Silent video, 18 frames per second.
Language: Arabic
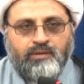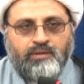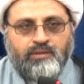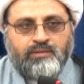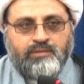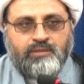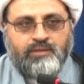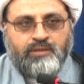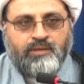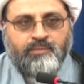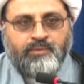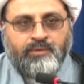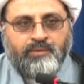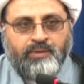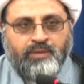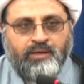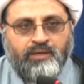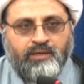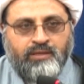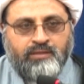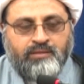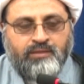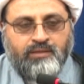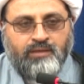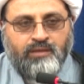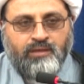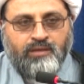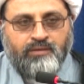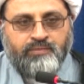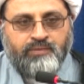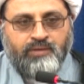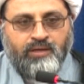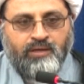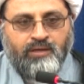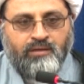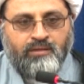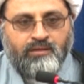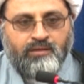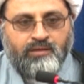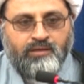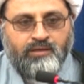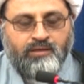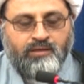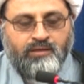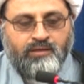سيما بقية الله في الأراضين